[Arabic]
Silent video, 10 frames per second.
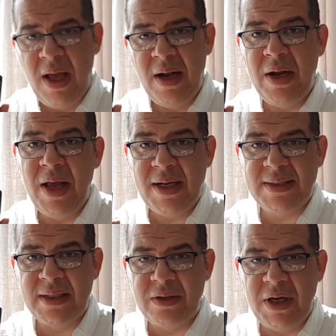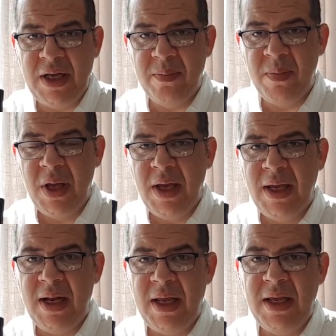الاكستريم
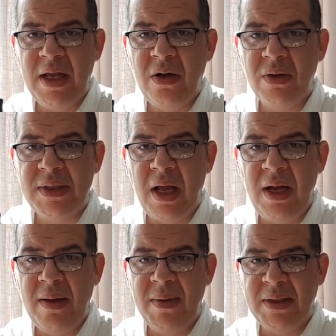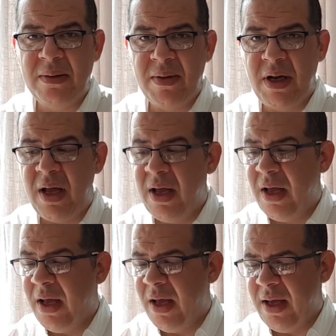يلي هي النسخه اللي بعتبرها
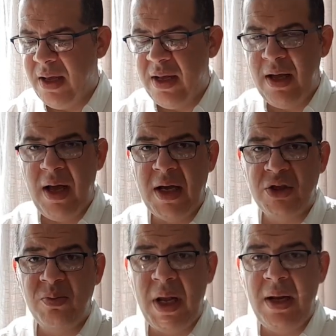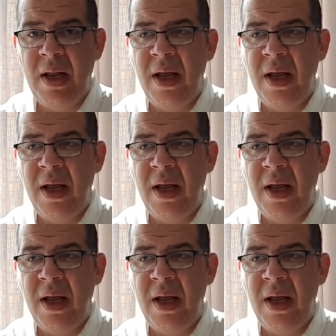آه، اجمل